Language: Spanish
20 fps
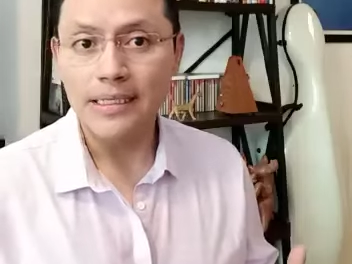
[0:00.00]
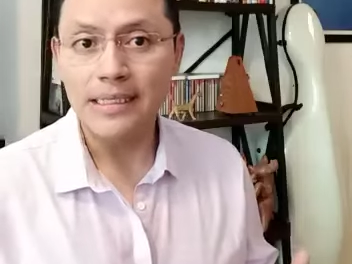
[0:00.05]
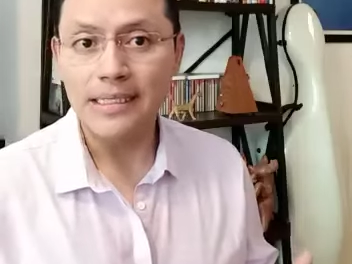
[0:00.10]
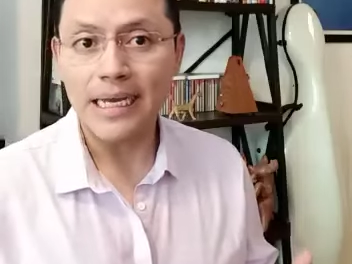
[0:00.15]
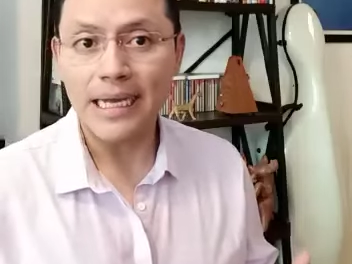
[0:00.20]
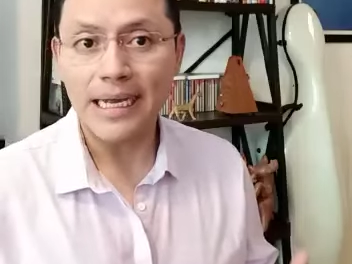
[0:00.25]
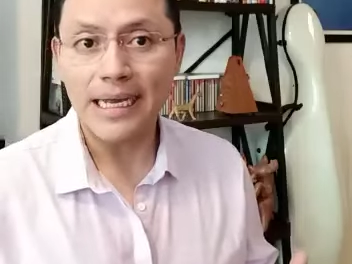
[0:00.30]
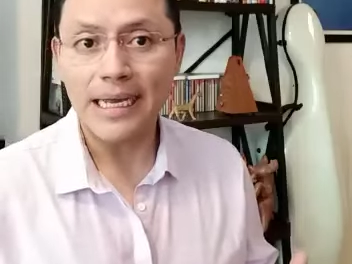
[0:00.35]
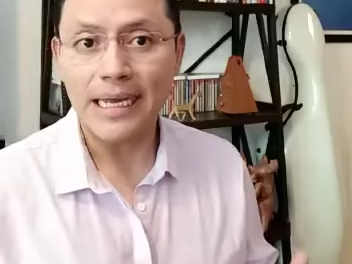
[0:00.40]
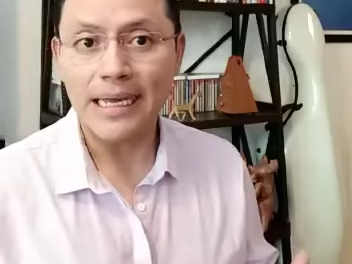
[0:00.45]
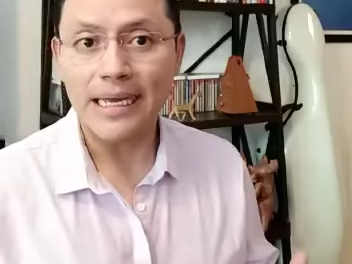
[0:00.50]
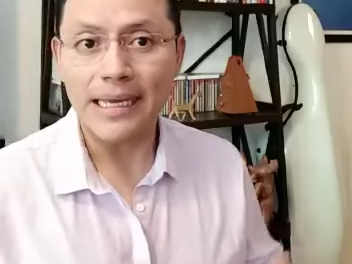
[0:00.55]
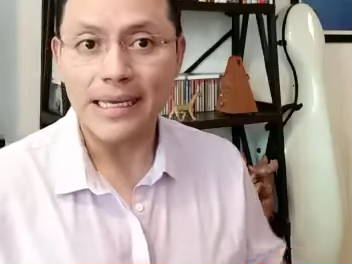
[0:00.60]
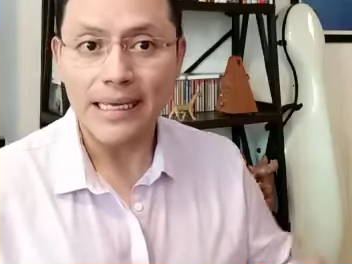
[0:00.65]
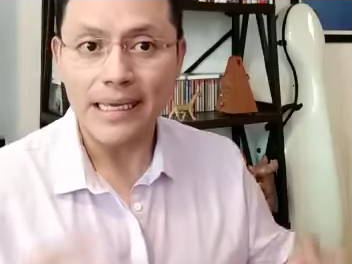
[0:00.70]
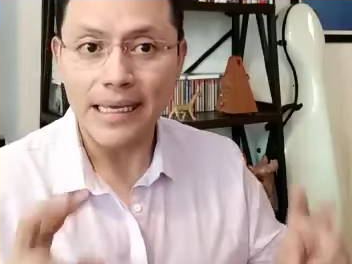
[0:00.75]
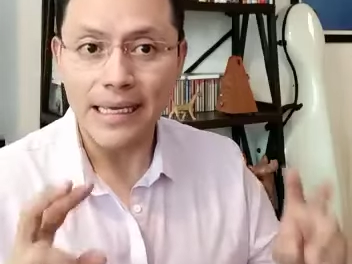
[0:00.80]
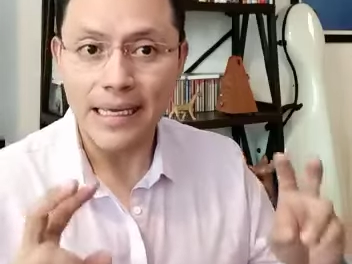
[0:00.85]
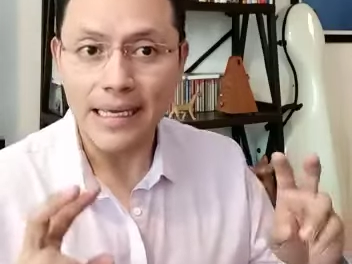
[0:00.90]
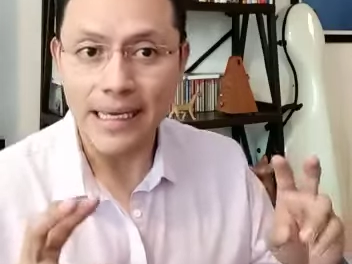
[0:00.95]
ya que
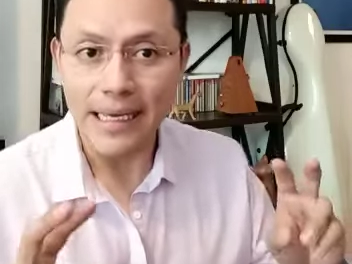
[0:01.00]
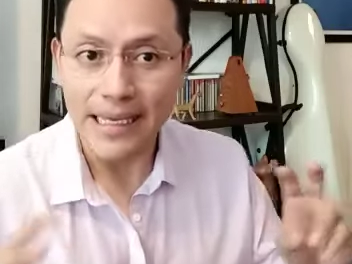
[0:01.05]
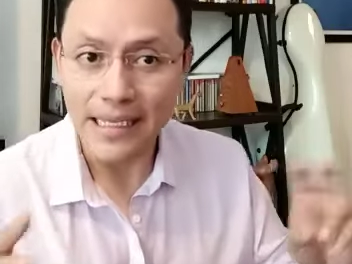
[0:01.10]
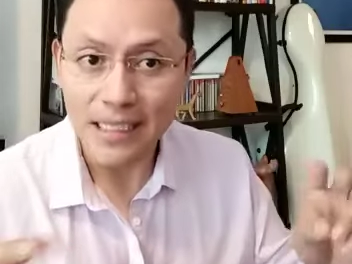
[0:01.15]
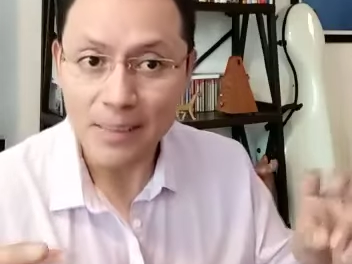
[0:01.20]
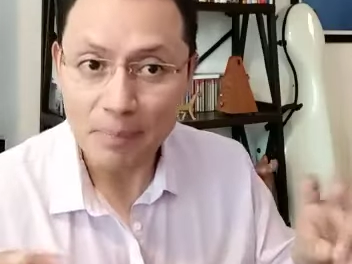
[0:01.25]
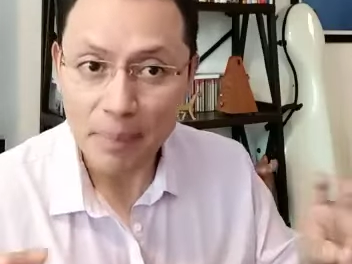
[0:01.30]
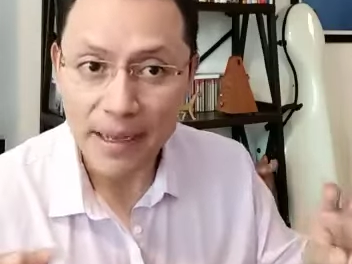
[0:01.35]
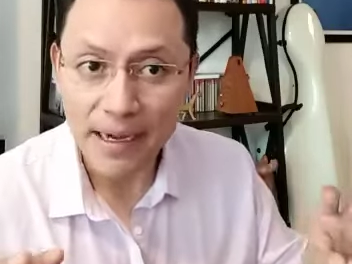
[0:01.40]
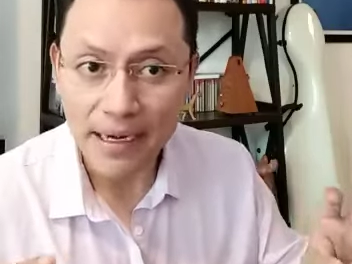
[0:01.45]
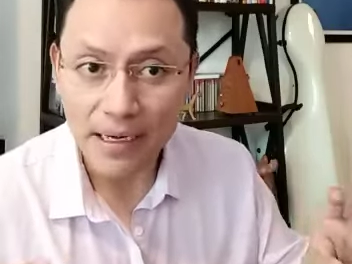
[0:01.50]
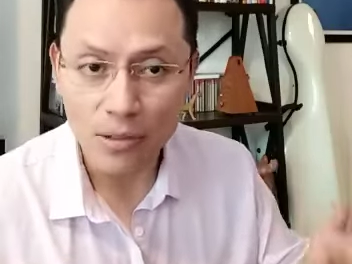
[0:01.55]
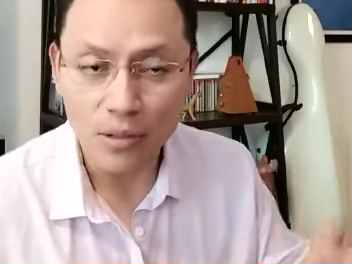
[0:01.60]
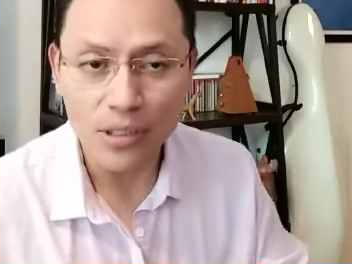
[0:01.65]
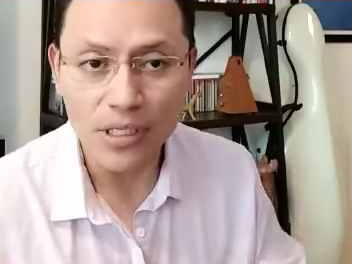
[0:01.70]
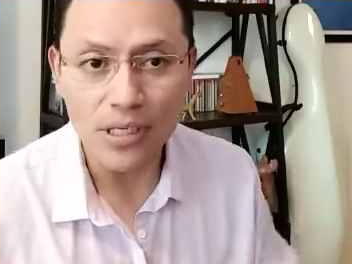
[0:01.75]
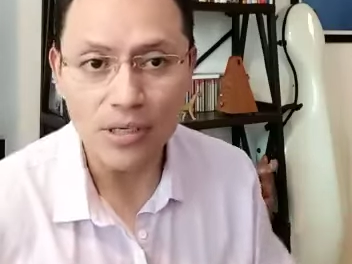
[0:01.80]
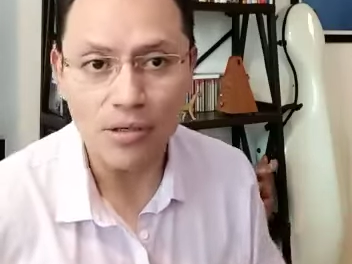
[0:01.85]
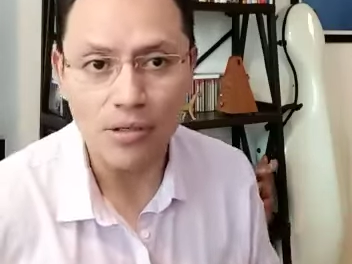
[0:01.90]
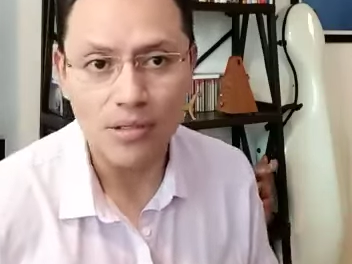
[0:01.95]
es para los
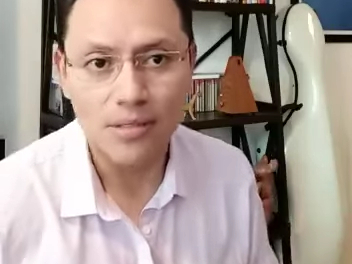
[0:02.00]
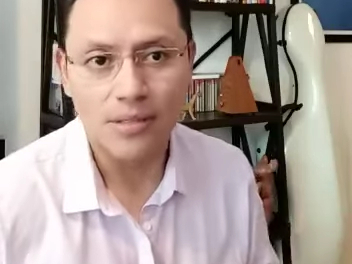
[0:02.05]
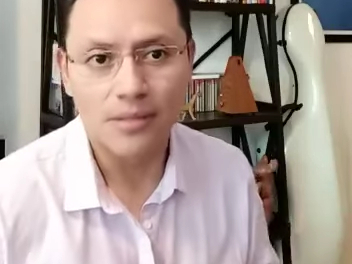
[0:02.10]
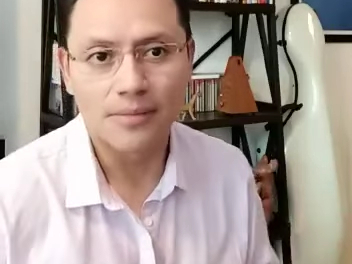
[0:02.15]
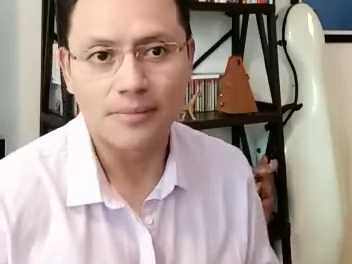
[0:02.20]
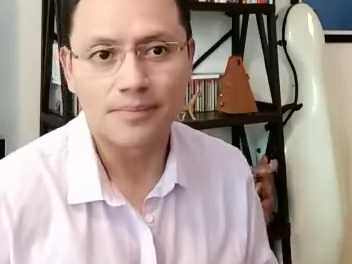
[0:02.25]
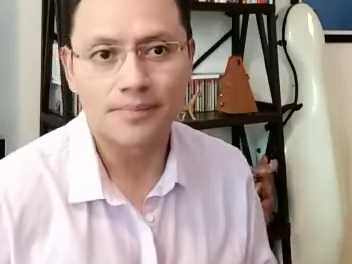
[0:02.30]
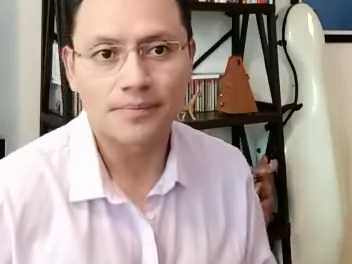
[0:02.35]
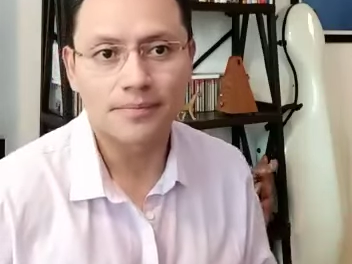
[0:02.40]
niños.